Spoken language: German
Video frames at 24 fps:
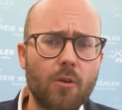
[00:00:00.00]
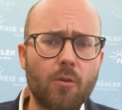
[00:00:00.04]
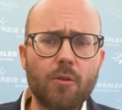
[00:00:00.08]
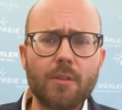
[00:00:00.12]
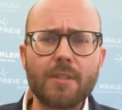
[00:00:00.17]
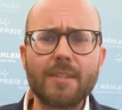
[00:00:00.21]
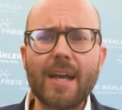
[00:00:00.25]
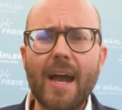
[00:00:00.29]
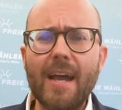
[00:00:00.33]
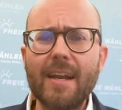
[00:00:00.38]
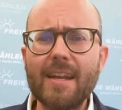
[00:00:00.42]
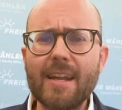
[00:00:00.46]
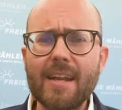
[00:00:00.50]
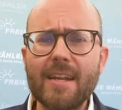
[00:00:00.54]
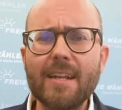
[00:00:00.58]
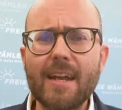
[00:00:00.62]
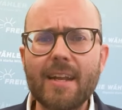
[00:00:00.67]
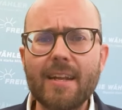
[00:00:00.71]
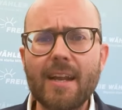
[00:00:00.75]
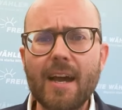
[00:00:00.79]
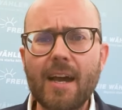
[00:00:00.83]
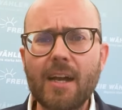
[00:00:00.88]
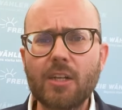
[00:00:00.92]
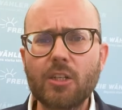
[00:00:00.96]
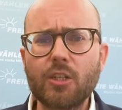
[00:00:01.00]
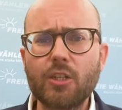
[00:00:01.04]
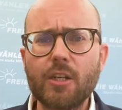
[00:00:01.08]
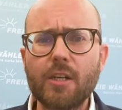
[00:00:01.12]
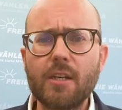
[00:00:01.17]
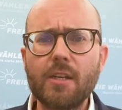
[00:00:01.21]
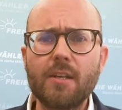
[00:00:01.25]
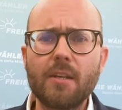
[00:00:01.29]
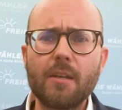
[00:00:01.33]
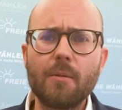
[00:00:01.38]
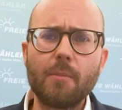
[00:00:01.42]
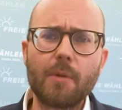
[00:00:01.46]
und dann in der
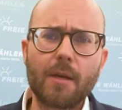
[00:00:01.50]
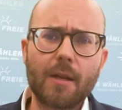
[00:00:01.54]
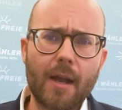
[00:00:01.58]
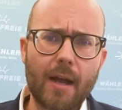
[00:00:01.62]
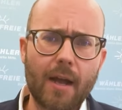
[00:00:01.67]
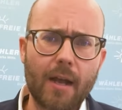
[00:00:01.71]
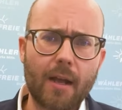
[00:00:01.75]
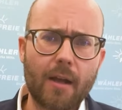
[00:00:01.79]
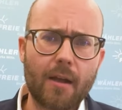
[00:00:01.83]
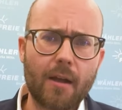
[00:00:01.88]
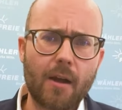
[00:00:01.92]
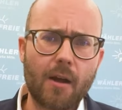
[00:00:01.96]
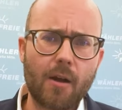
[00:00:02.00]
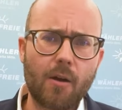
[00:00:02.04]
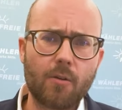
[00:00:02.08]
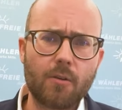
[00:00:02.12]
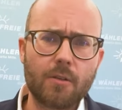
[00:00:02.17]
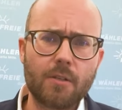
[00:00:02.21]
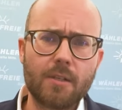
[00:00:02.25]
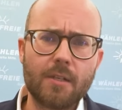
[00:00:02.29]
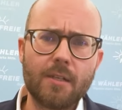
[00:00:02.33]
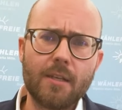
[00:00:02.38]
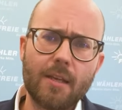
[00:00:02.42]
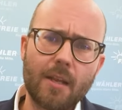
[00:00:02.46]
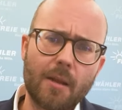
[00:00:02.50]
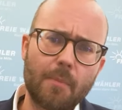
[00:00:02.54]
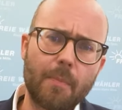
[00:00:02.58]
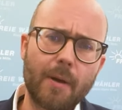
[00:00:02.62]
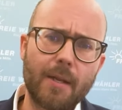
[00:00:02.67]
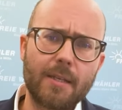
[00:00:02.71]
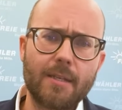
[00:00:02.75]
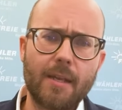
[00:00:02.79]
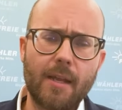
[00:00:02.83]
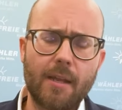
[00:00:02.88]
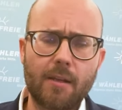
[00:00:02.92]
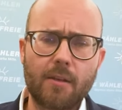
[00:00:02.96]
Nachtschicht im Krankenhaus ihre
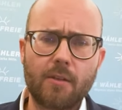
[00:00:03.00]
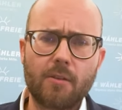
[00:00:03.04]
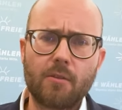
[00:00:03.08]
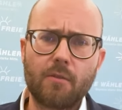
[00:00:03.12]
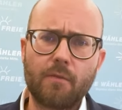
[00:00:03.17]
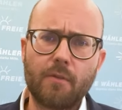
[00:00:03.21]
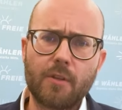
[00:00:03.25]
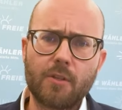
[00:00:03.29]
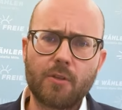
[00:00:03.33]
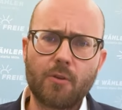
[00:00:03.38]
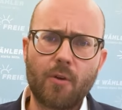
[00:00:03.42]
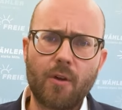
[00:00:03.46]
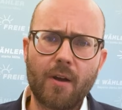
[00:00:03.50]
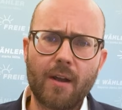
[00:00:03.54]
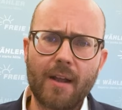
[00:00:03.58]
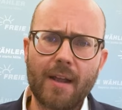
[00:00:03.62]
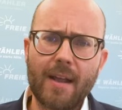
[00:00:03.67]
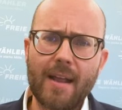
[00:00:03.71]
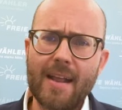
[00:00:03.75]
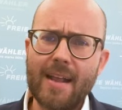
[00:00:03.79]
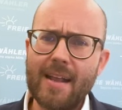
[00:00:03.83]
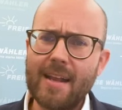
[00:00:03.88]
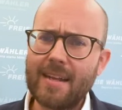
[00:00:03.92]
Patienten zu versorgen.